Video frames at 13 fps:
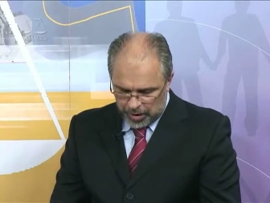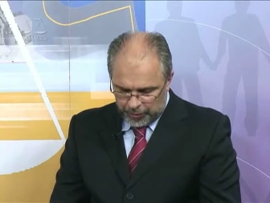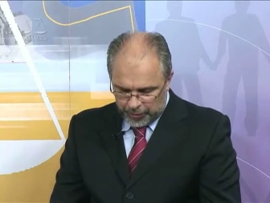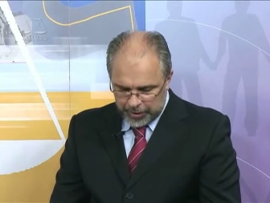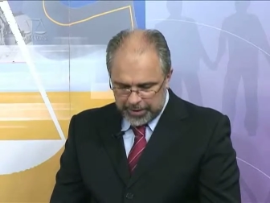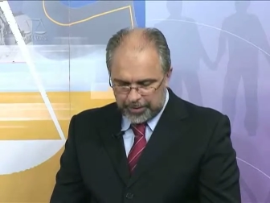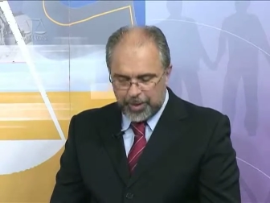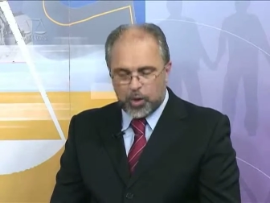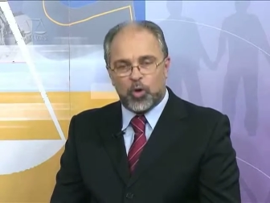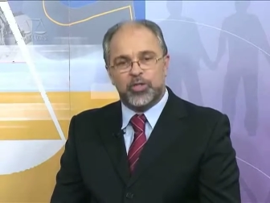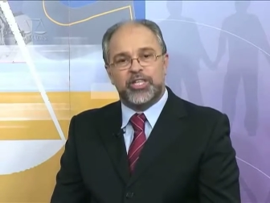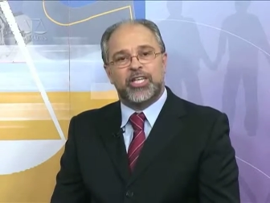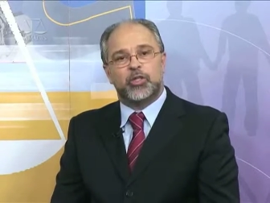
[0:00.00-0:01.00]
foi também
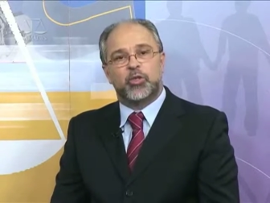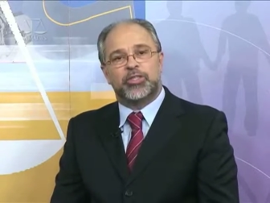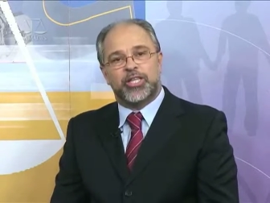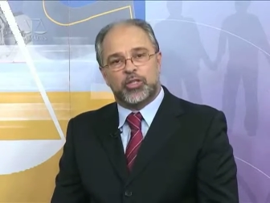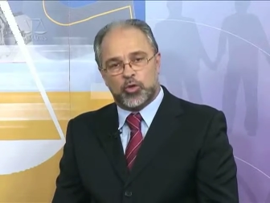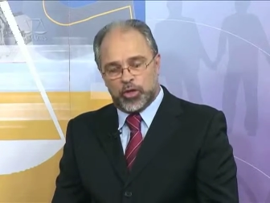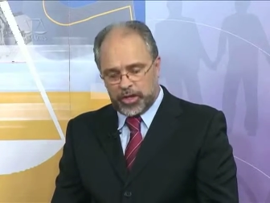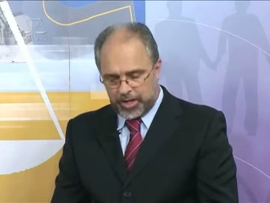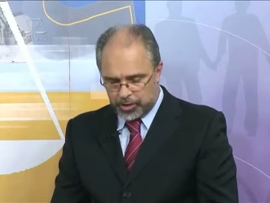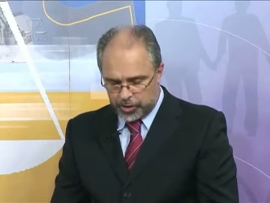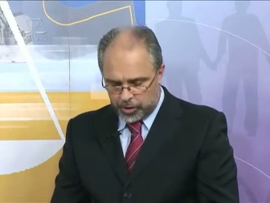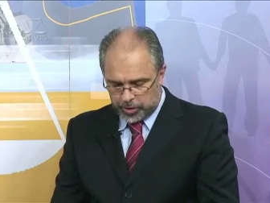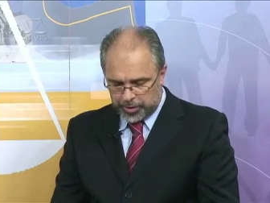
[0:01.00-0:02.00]
coordenador da Escola
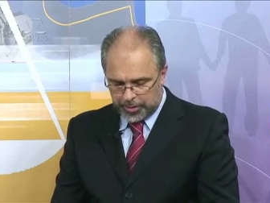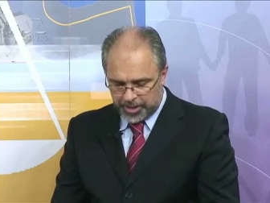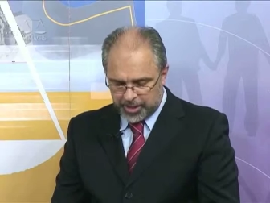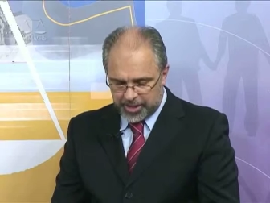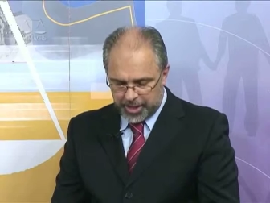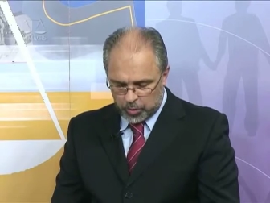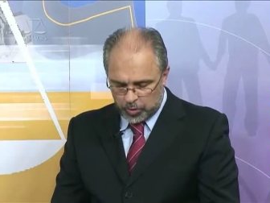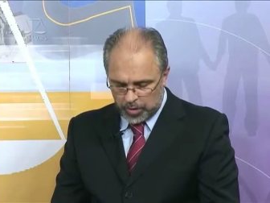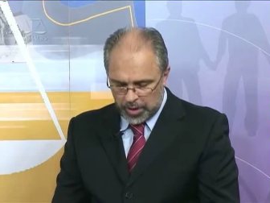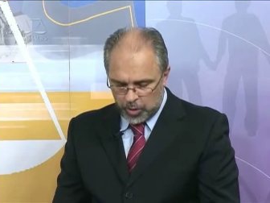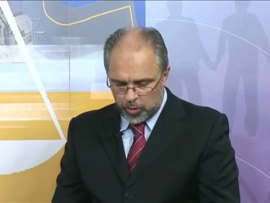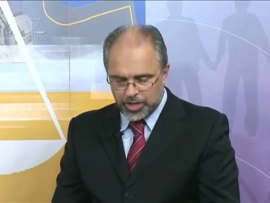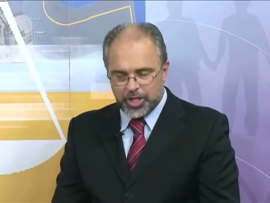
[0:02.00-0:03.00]
Nacional da Magistratura e
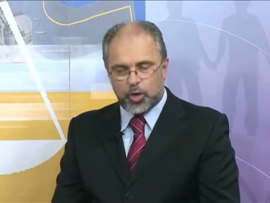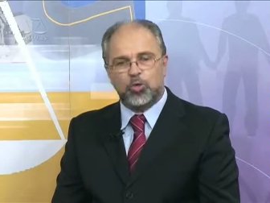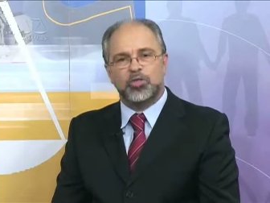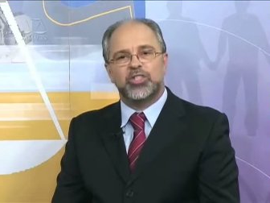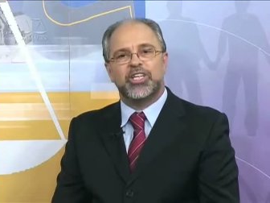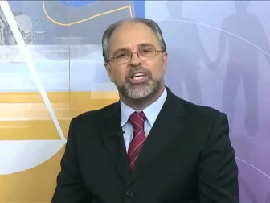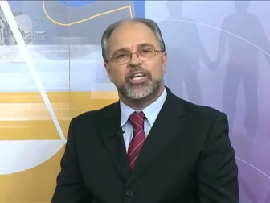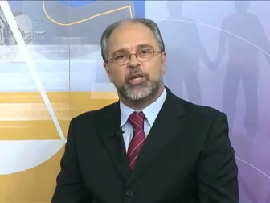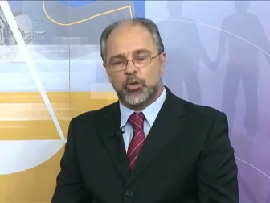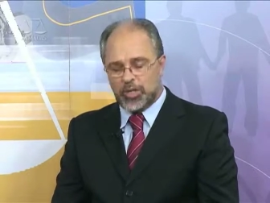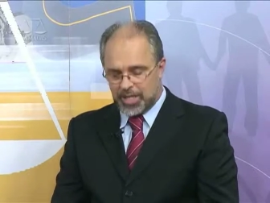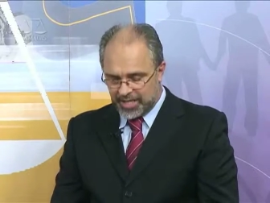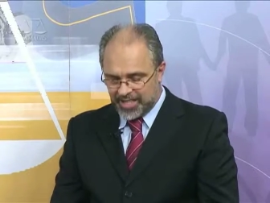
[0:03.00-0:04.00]
hoje é conselheiro
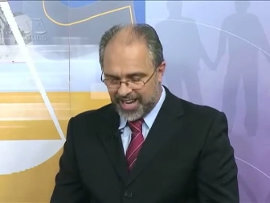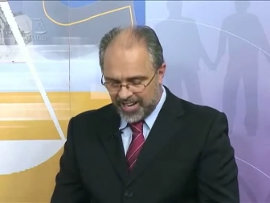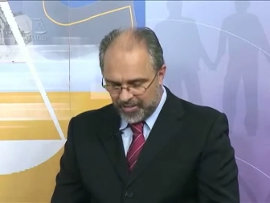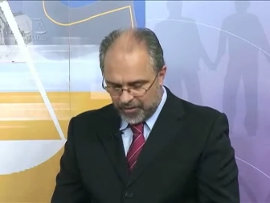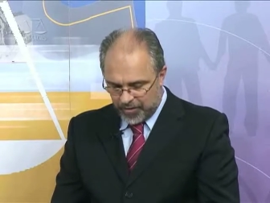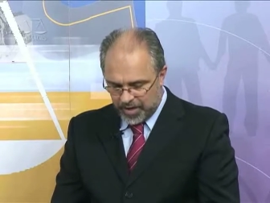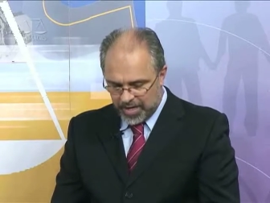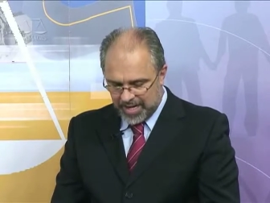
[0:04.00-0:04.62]
da Infam,